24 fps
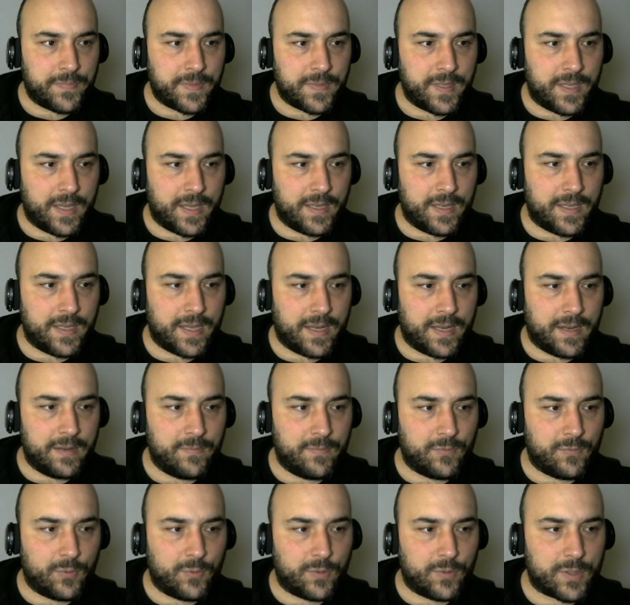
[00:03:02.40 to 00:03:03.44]
Geri gelelim.
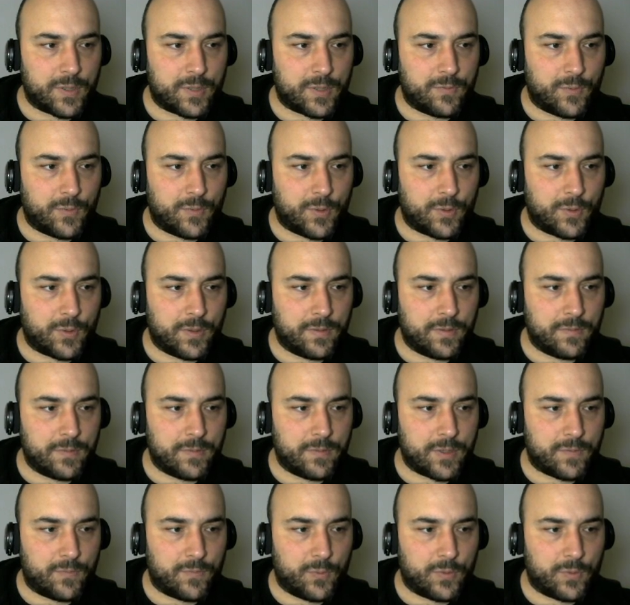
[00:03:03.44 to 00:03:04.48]
Wooden sword'u,
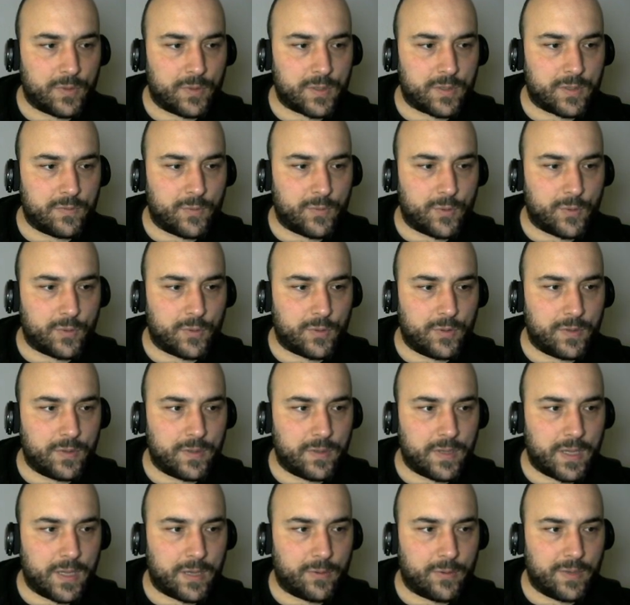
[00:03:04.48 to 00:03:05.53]
işte wooden sword'u
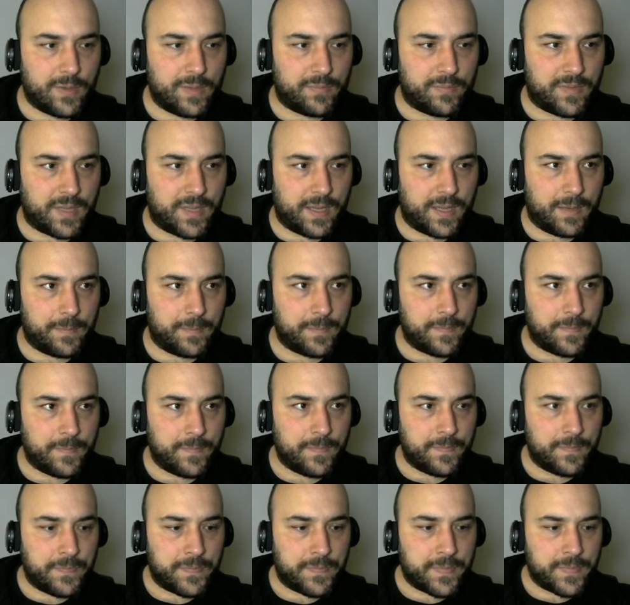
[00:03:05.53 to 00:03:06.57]
equip diyelim.
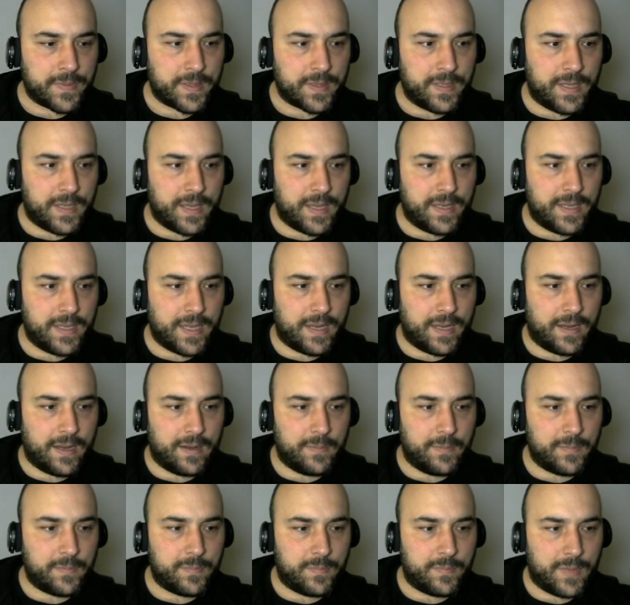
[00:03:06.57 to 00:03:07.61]
Geri gelelim.
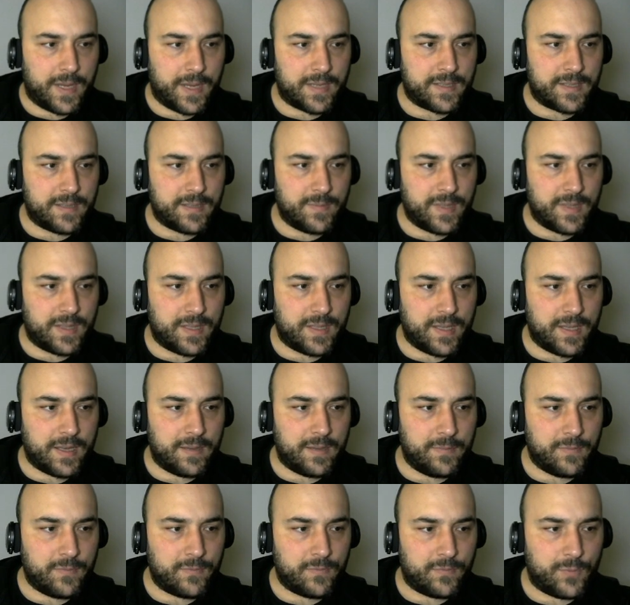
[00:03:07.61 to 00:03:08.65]
Blacksmith
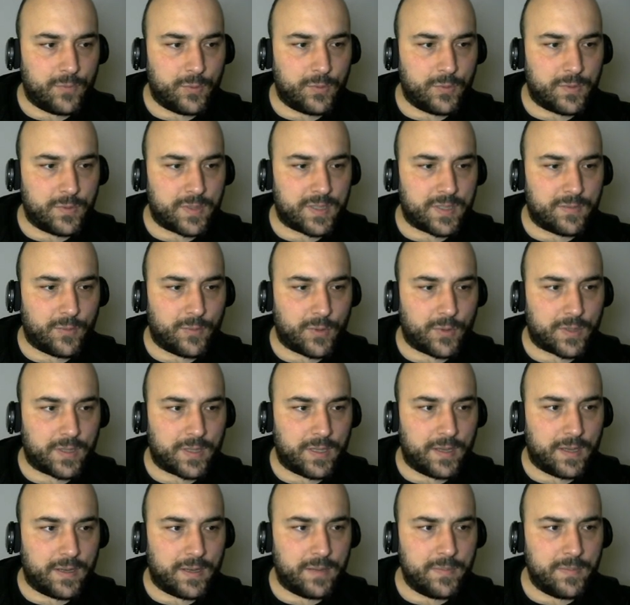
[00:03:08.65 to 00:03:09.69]
diyelim, wooden sword
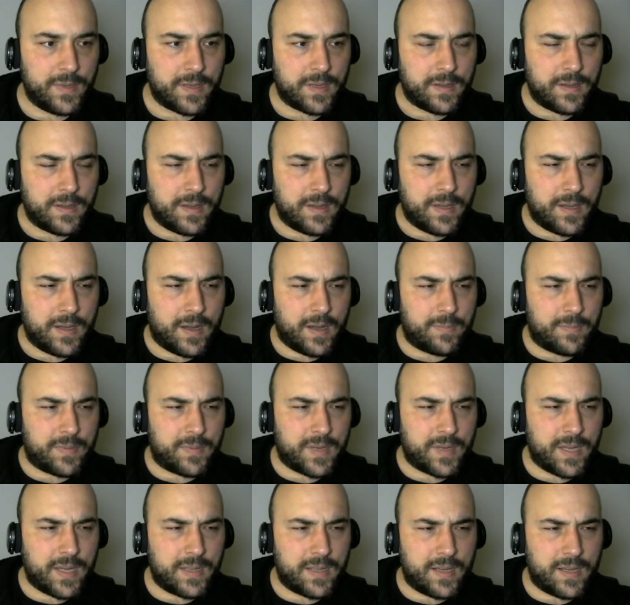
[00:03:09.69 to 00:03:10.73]
diyelim.
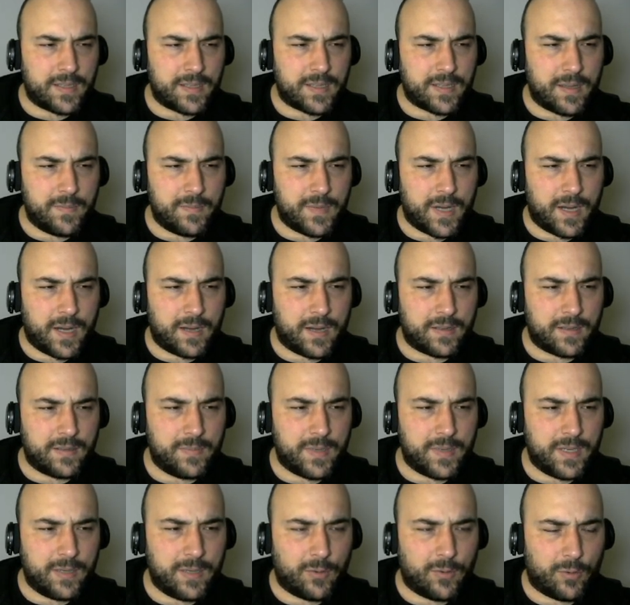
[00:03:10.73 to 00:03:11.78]
Upgrade dersem artı
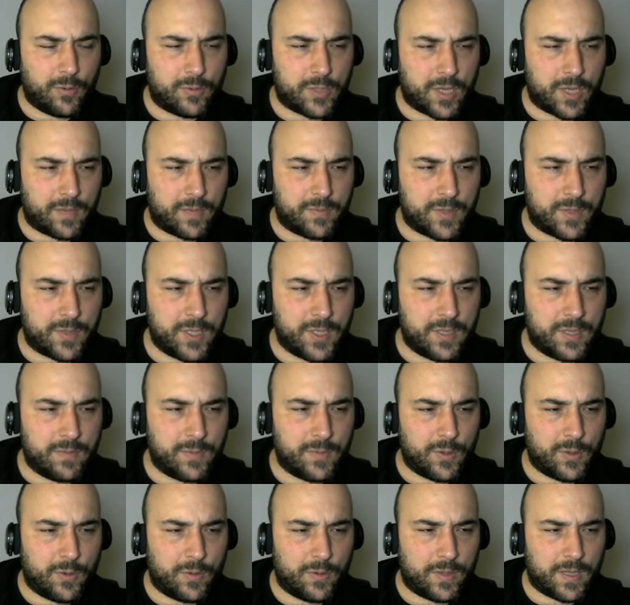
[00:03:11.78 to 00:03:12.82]
birlik olacakmış 20
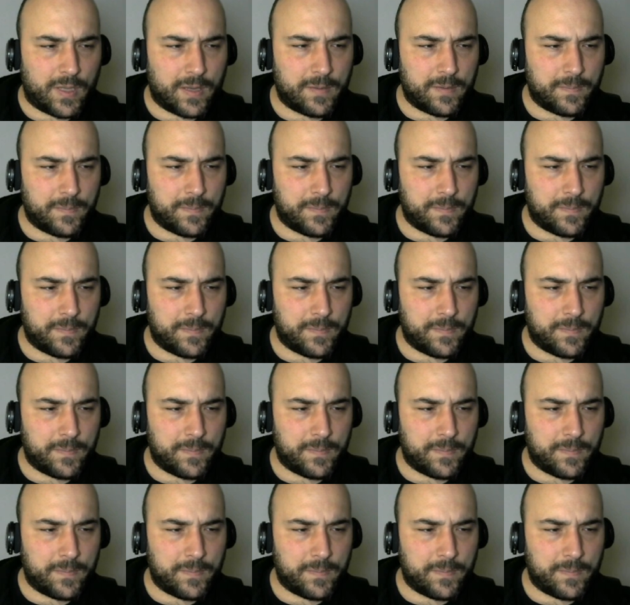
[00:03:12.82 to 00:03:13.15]
golda.